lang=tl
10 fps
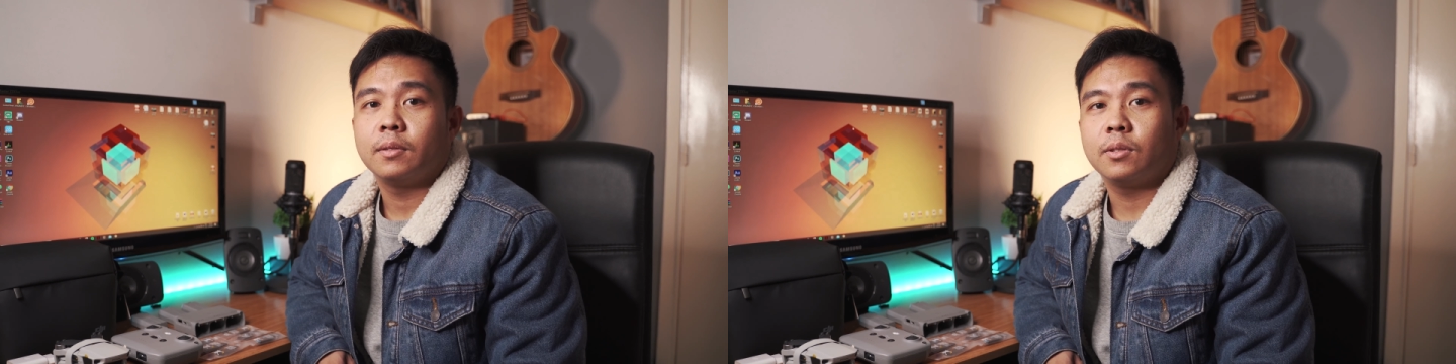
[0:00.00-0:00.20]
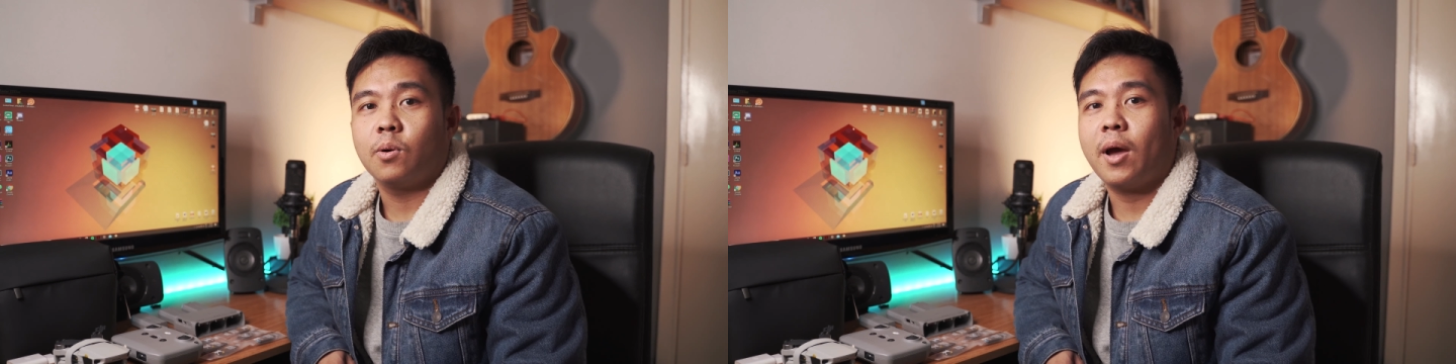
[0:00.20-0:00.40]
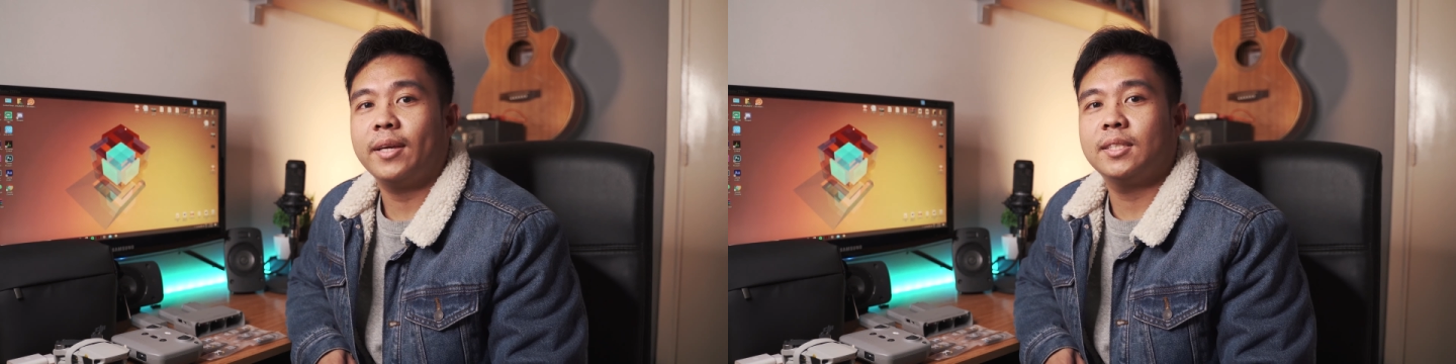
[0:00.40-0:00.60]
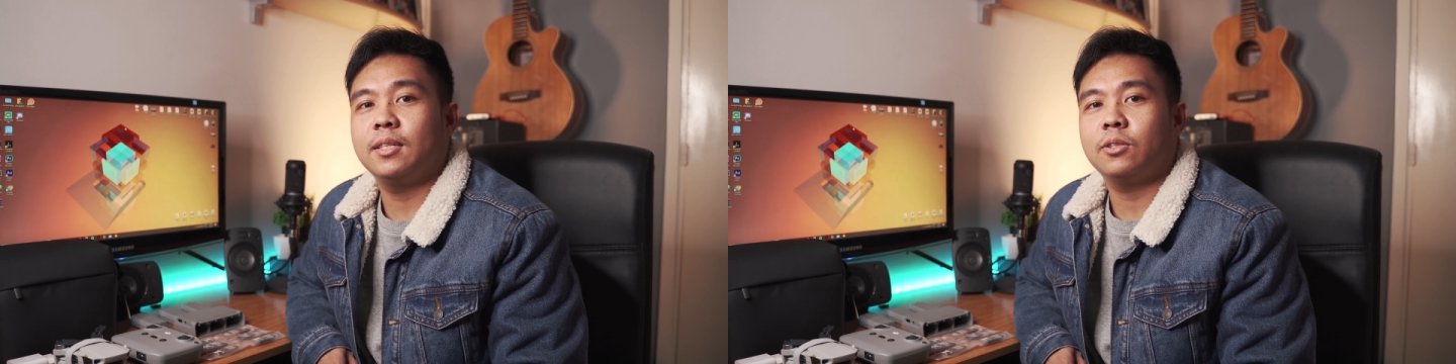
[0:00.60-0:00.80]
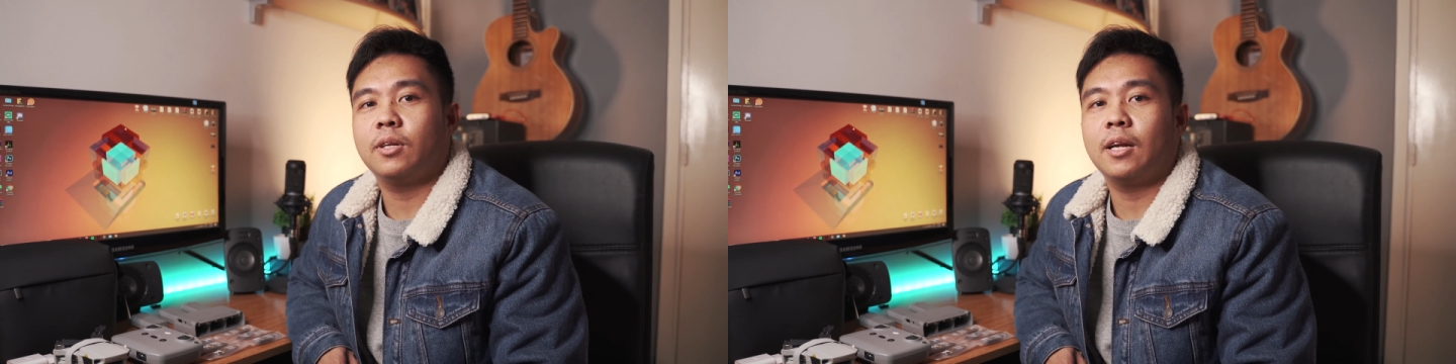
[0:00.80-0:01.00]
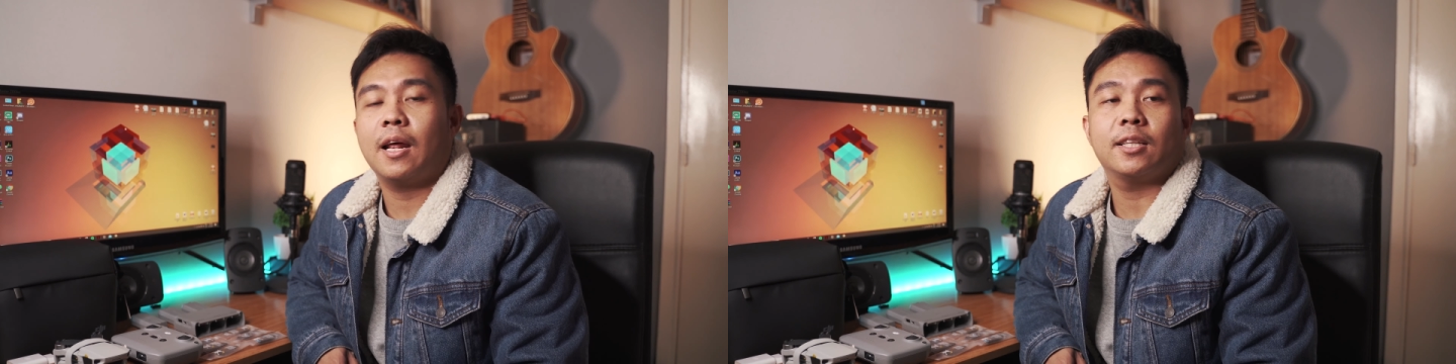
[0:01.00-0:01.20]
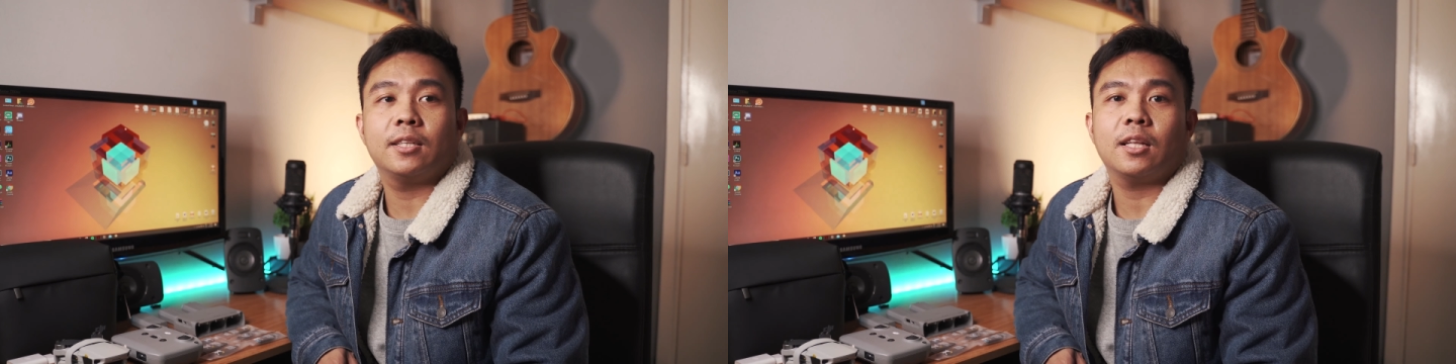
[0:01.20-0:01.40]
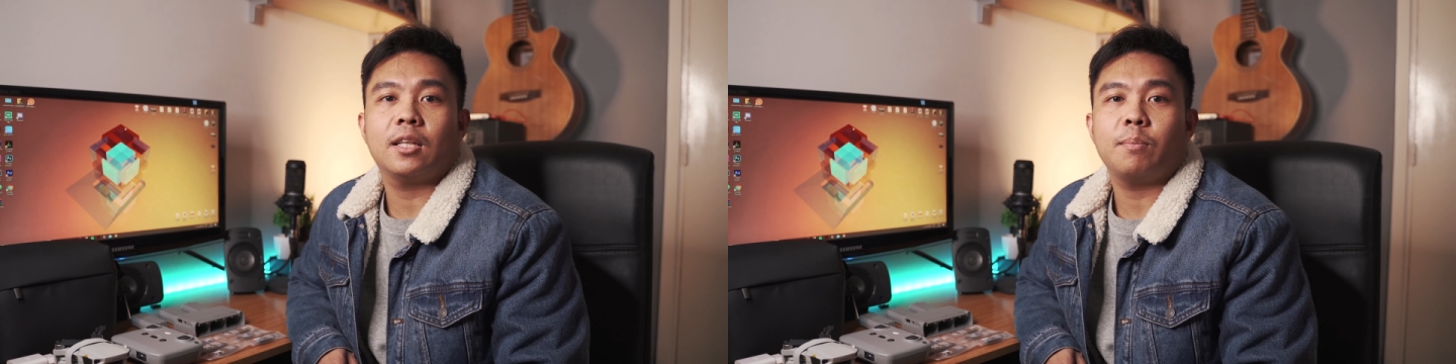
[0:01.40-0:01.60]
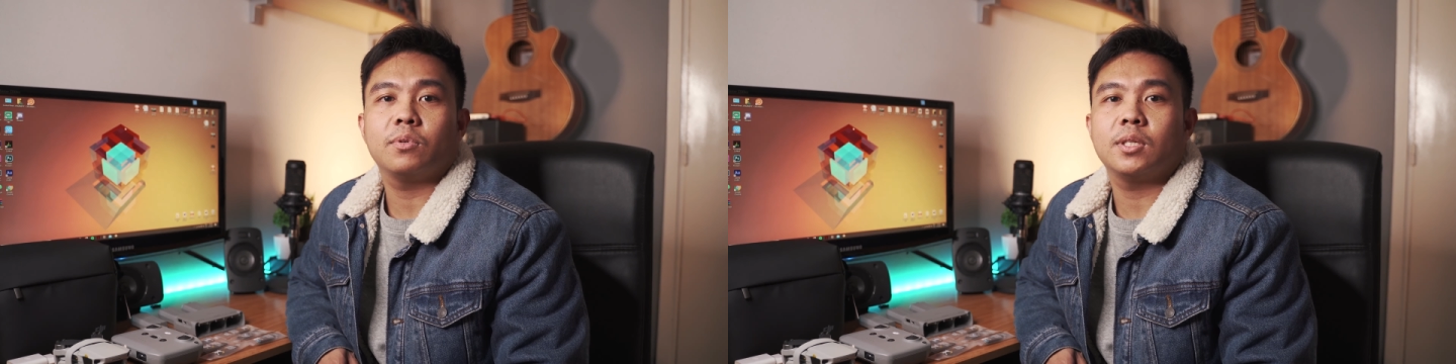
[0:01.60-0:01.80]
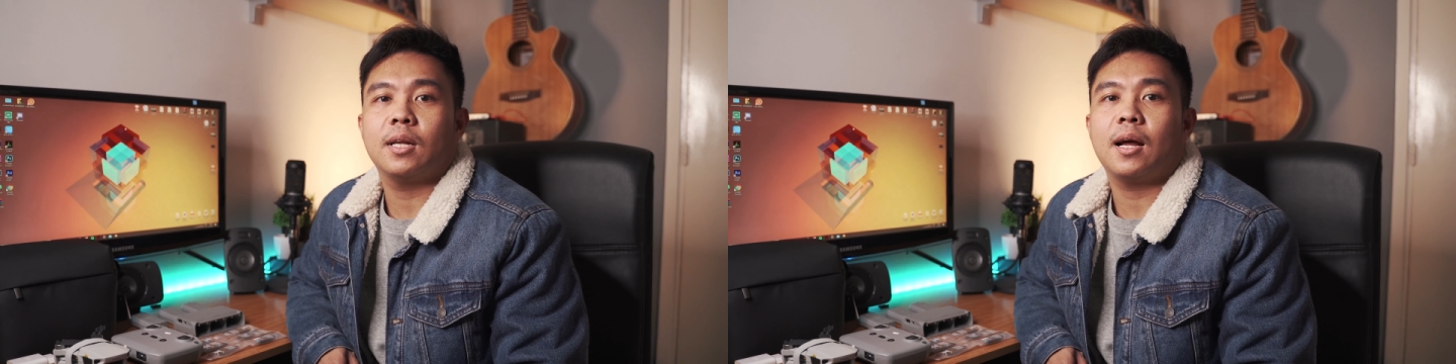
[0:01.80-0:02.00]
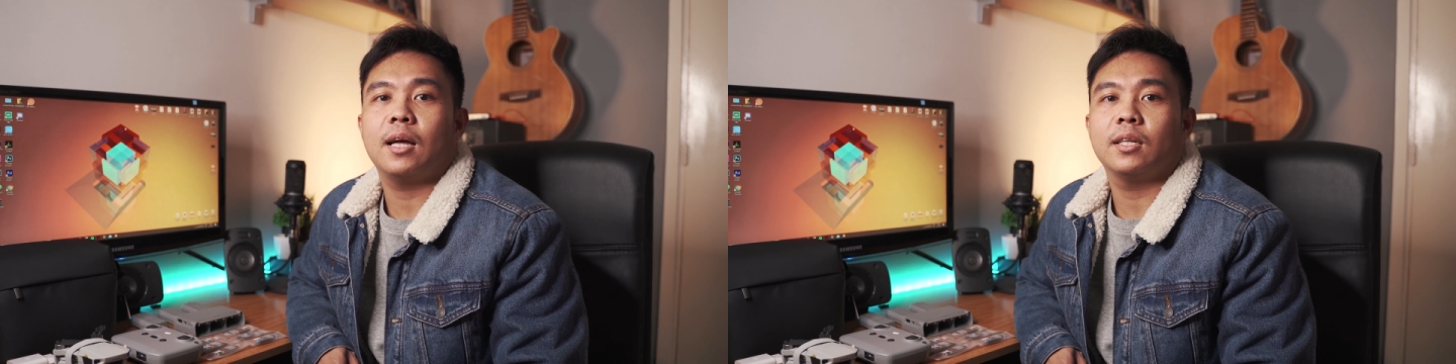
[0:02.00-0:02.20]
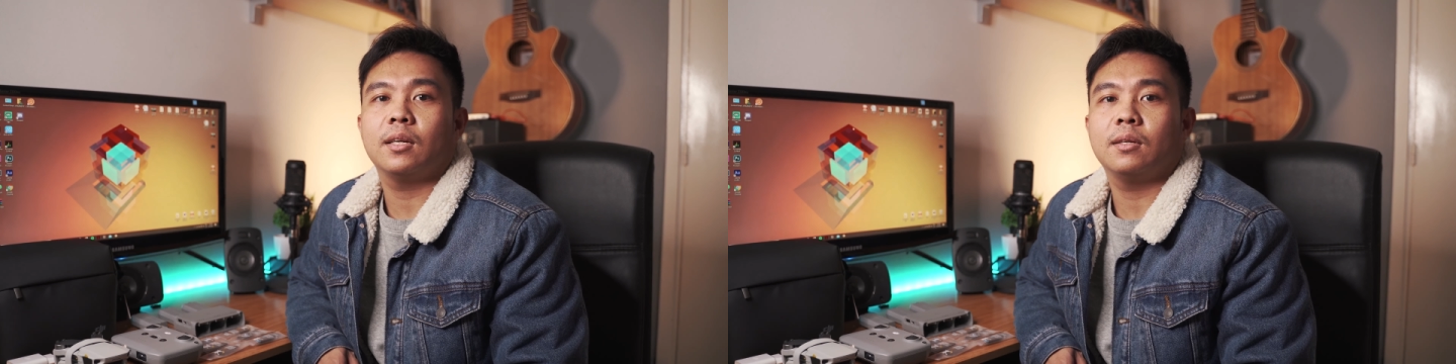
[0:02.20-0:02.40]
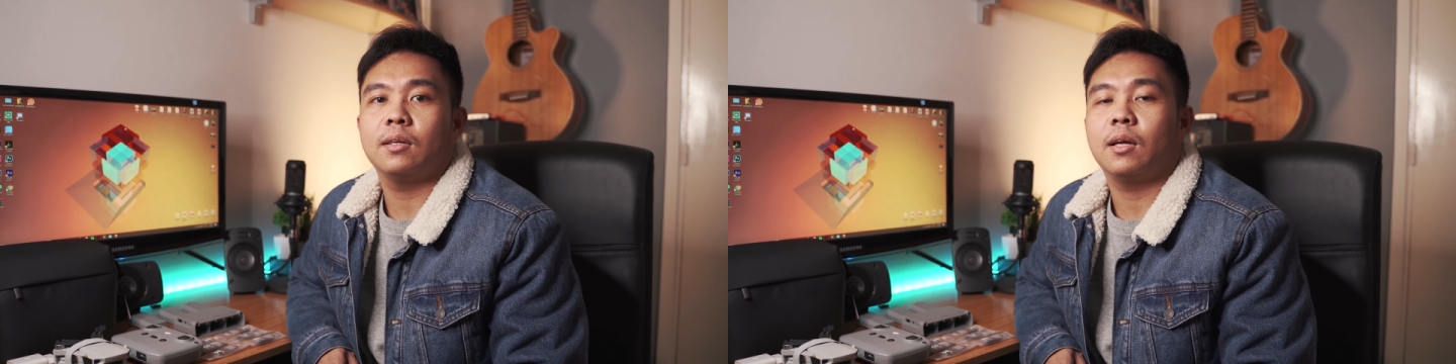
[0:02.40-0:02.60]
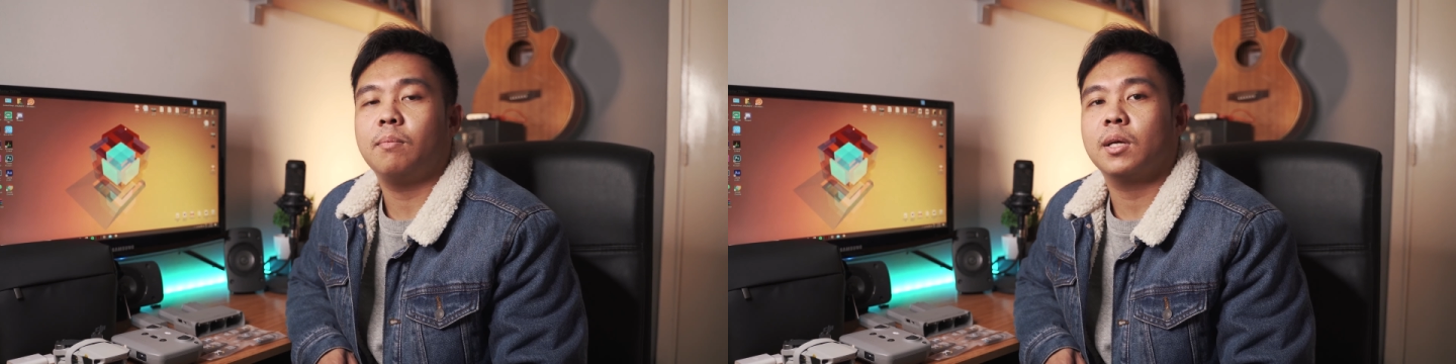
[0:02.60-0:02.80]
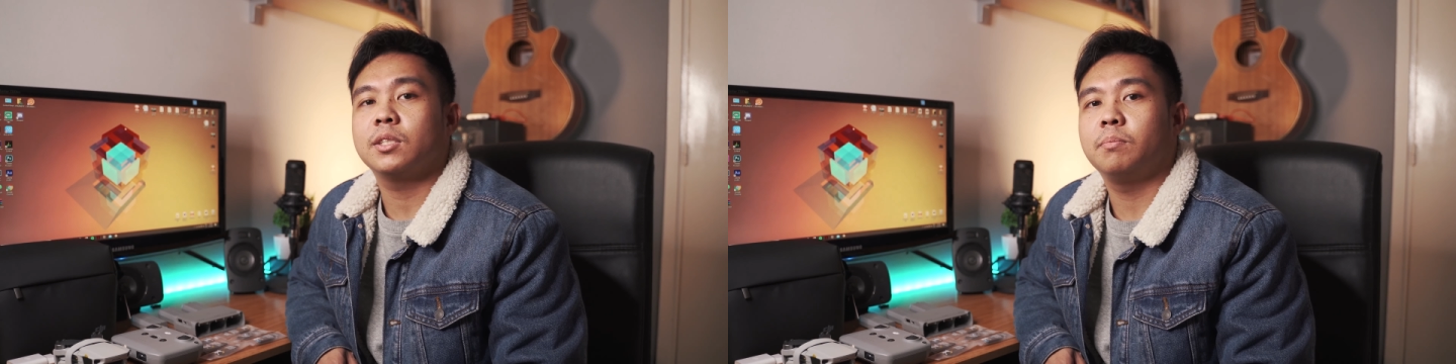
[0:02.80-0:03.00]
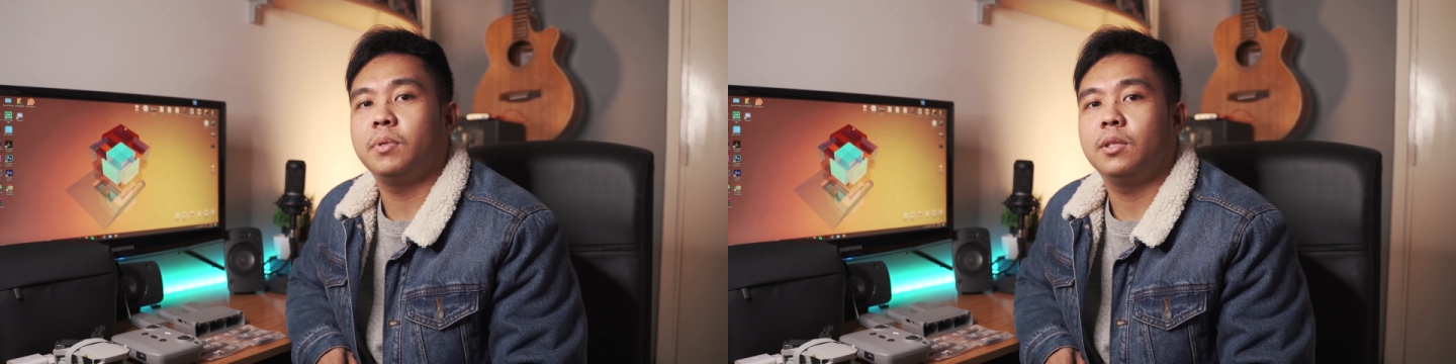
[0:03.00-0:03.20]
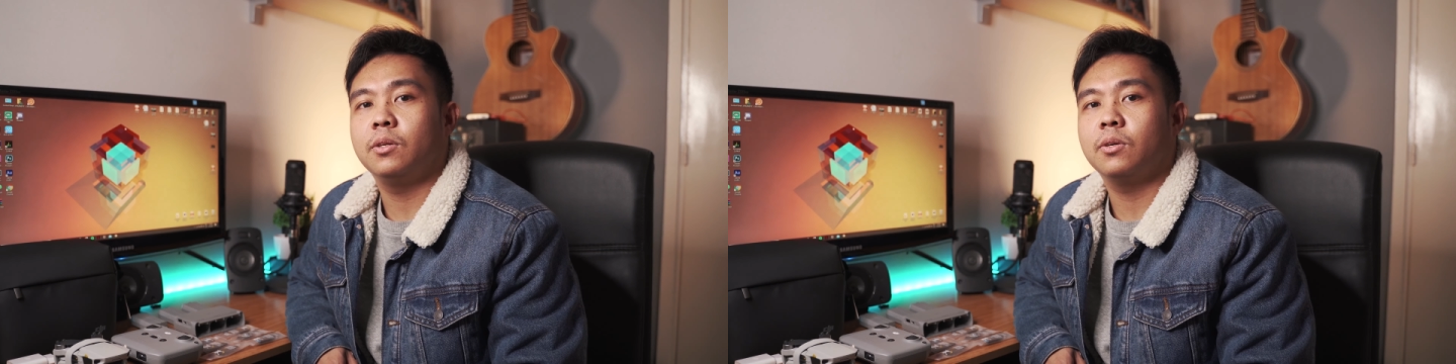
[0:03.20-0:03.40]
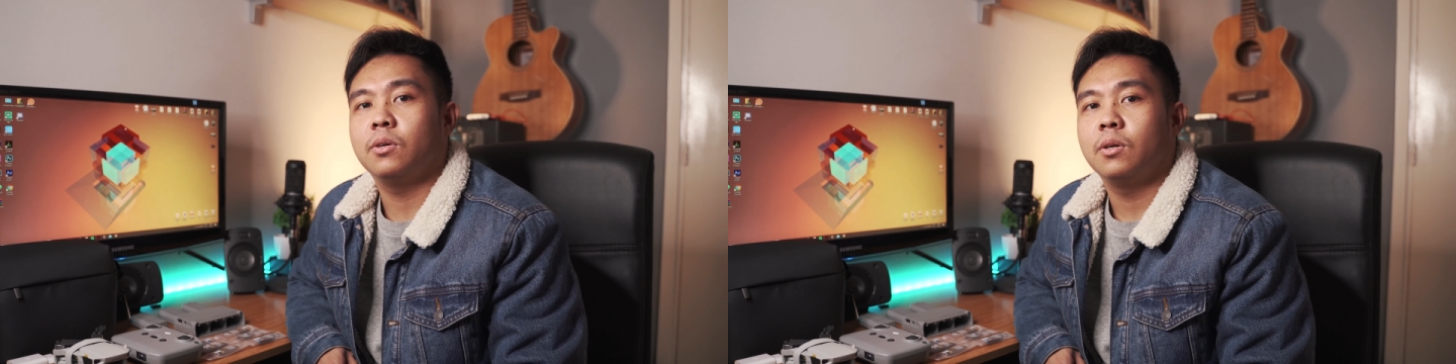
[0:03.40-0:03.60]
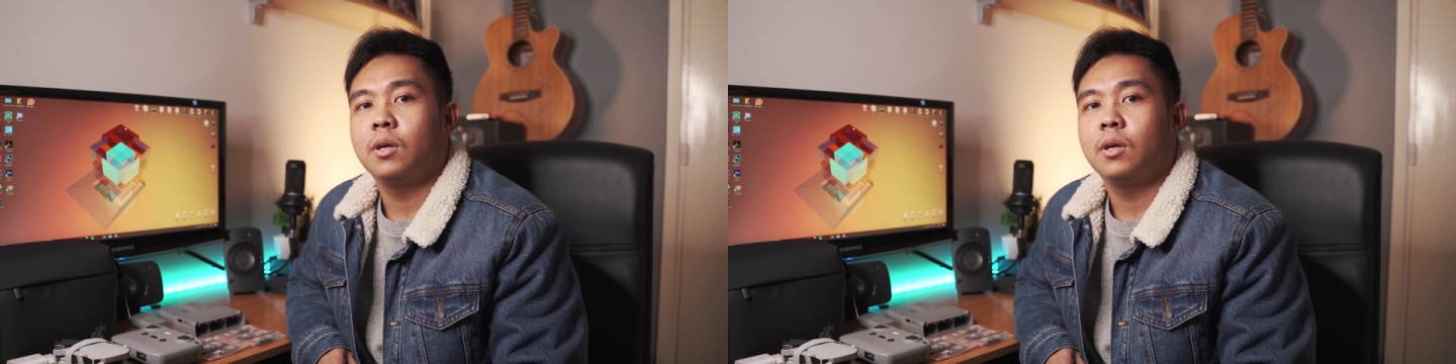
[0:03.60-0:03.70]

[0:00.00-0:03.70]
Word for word: So guys, dito na natin tatapusin ang ating unboxing video.